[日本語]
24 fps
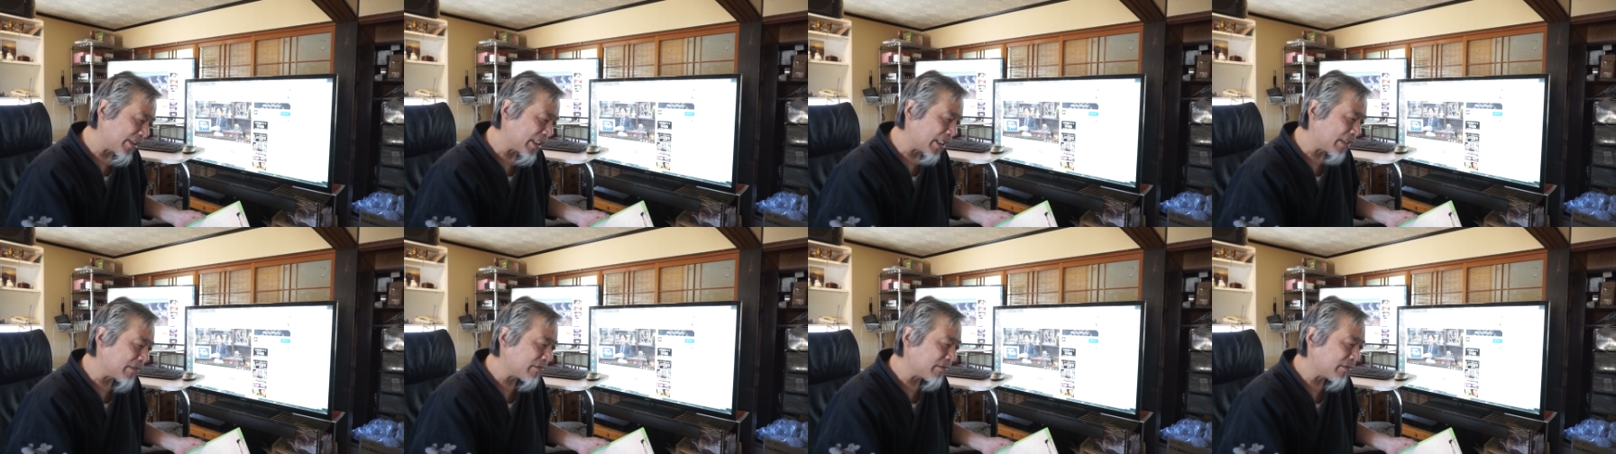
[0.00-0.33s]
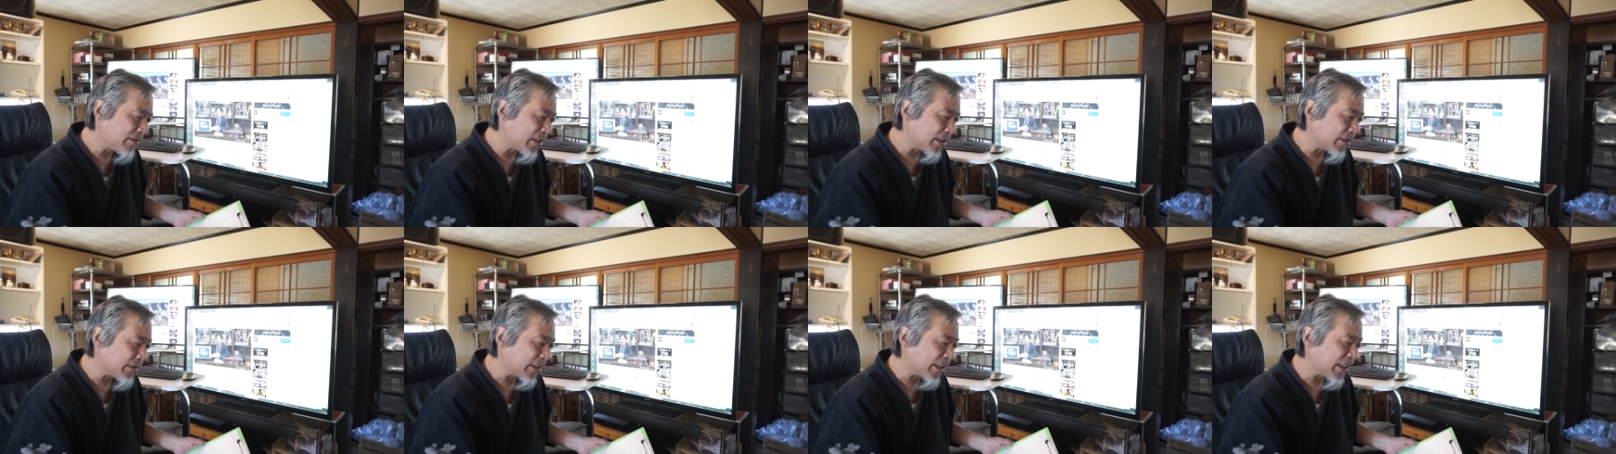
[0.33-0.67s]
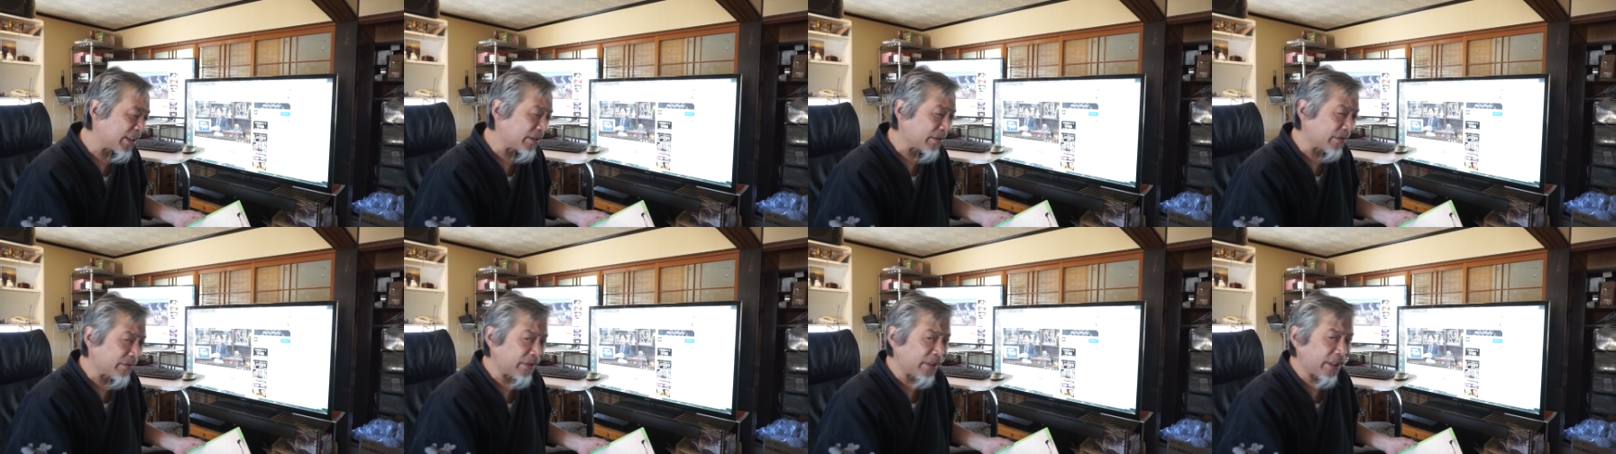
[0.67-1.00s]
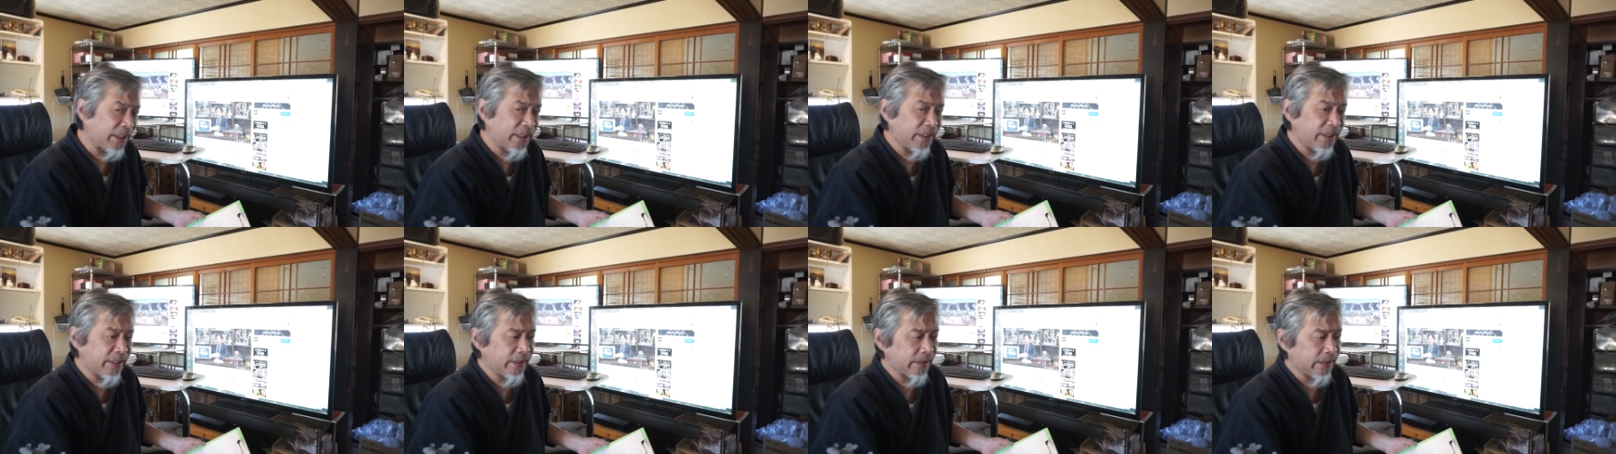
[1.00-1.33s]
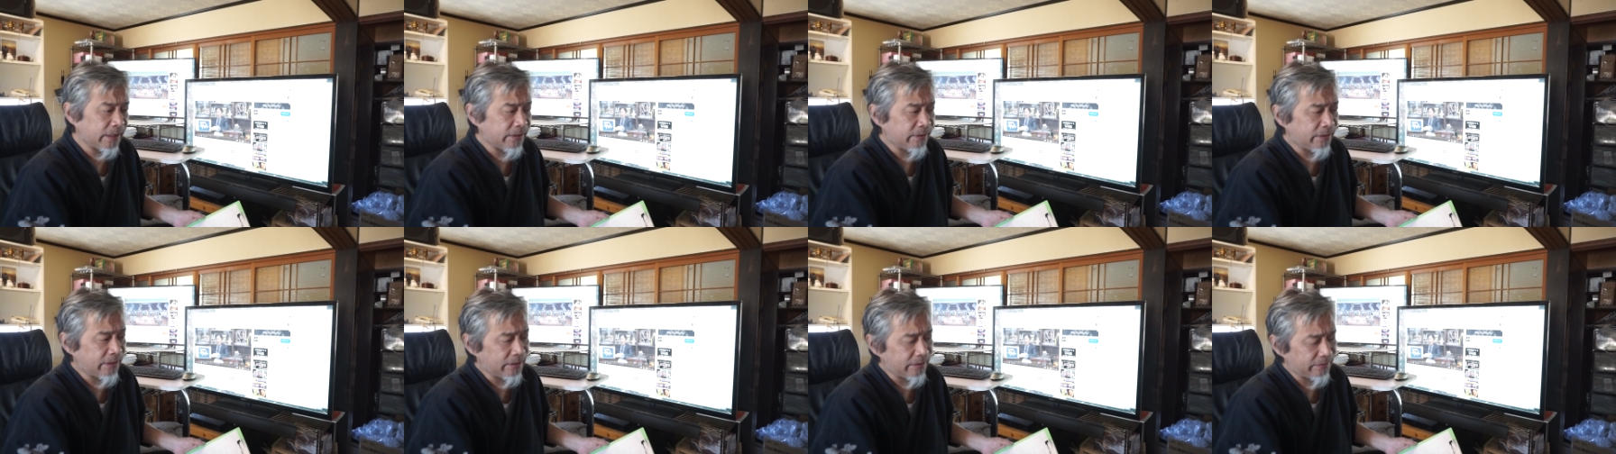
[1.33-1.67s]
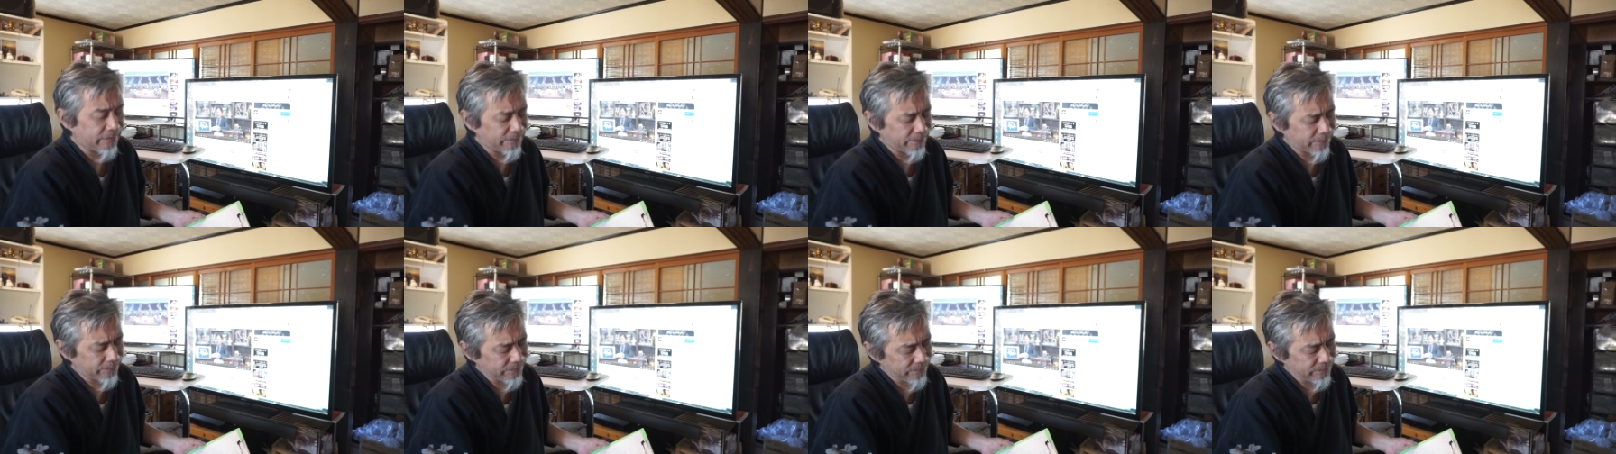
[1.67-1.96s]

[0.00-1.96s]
作っていうのは人の生き死にを